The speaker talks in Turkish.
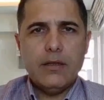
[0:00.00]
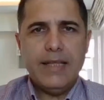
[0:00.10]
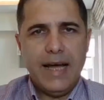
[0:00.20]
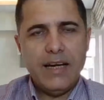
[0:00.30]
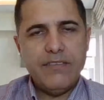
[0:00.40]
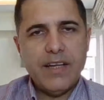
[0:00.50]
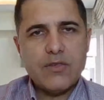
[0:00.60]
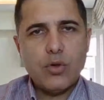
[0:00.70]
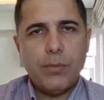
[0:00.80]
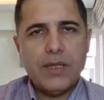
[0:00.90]
Değerli Finans
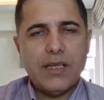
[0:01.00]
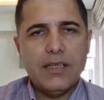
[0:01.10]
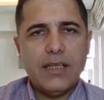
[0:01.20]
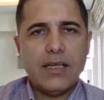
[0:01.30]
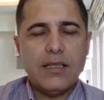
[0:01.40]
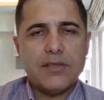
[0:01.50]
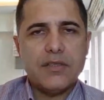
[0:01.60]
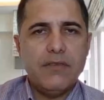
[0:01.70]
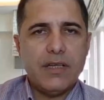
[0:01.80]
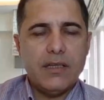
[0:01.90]
Sohbet kanalı
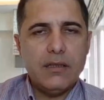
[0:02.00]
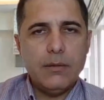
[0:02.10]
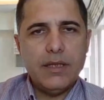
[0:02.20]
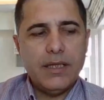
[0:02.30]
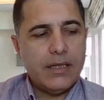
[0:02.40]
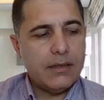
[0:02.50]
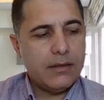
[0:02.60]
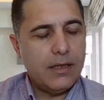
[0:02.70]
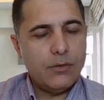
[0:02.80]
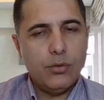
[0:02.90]
arkadaşlarım ve kanalıma yeni
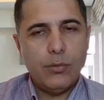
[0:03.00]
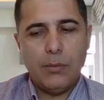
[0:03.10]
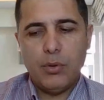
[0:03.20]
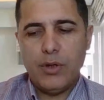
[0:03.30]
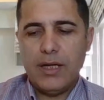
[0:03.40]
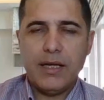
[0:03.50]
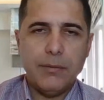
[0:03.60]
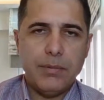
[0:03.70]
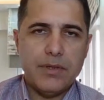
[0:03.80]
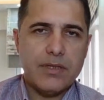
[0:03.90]
katılan tüm aboneler
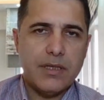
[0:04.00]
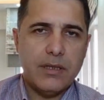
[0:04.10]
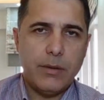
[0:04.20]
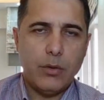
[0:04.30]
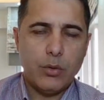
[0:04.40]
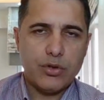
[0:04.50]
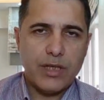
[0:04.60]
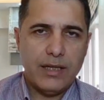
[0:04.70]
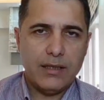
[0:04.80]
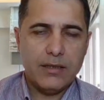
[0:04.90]
hepiniz yayınıma hoş
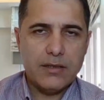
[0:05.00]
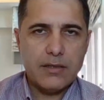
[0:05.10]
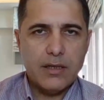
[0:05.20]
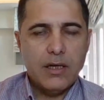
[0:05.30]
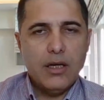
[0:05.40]
geldiniz.